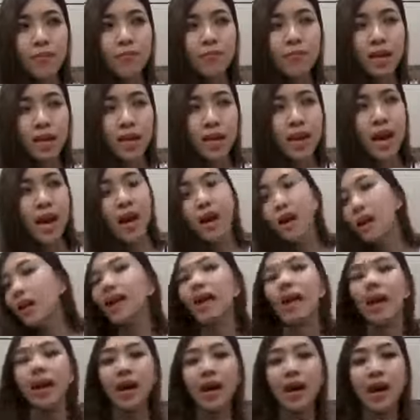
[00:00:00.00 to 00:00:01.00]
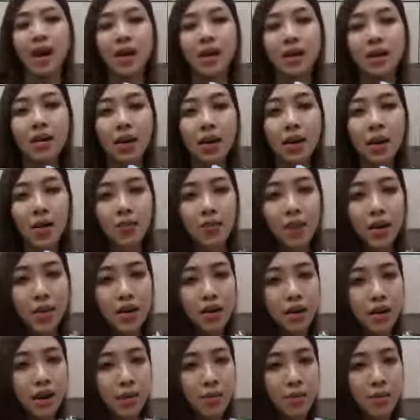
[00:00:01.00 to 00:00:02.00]
bị lo là
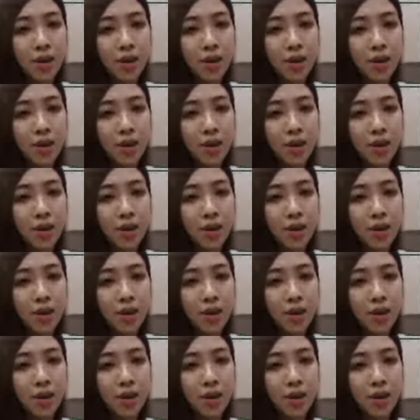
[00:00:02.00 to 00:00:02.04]
mình ờ,